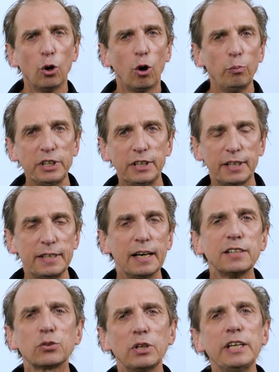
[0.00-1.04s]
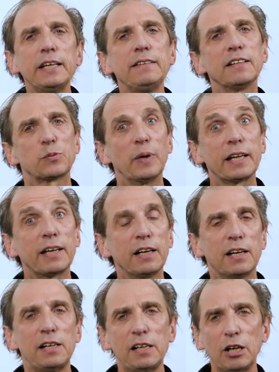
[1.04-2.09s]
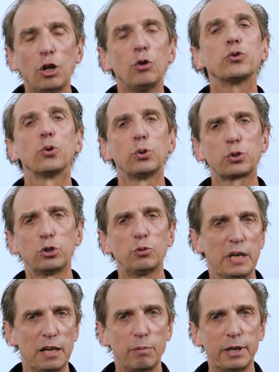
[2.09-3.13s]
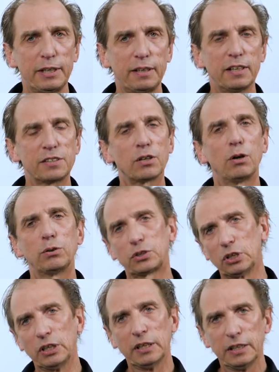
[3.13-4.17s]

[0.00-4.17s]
um ihnen dann nahezulegen, das Material so zu überarbeiten, dass aus